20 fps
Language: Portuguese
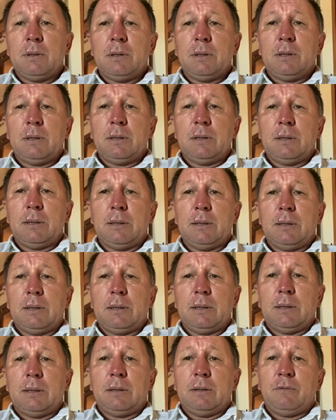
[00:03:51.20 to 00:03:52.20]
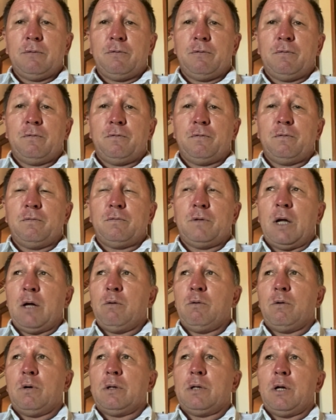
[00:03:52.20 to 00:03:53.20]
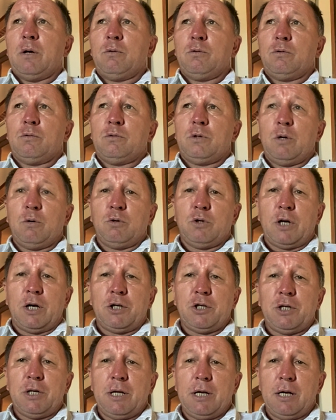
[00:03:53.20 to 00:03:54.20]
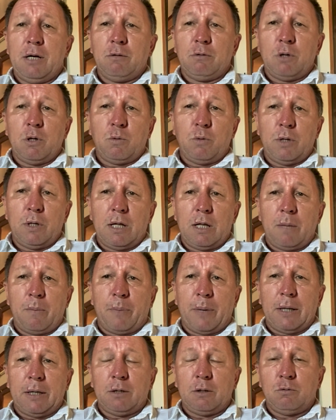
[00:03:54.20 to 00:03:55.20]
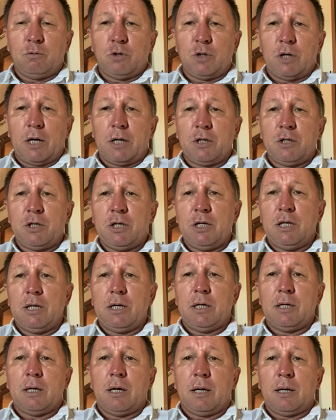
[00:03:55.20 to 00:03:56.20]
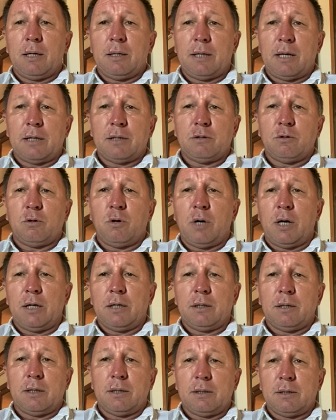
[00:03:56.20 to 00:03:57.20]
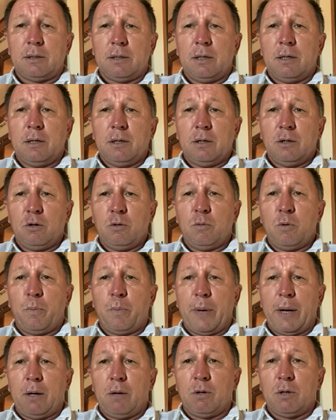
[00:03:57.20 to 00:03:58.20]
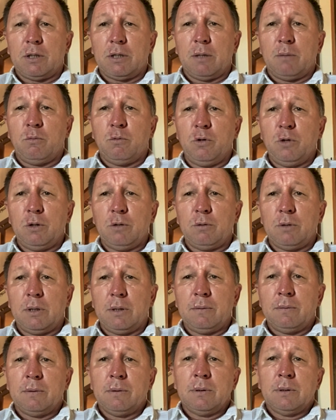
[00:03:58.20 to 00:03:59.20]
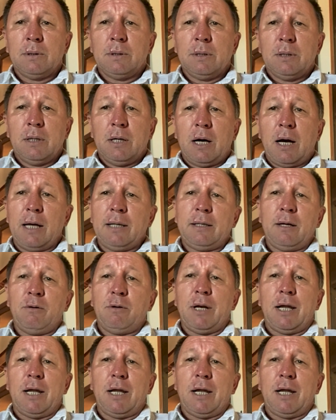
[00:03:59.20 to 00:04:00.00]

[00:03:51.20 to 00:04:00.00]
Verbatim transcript: e tenho, tenho, tenho um jardineiro que cuida da parte do jardim e da, das hortas, hum. que o meu pai gosta muito, né? Aí tem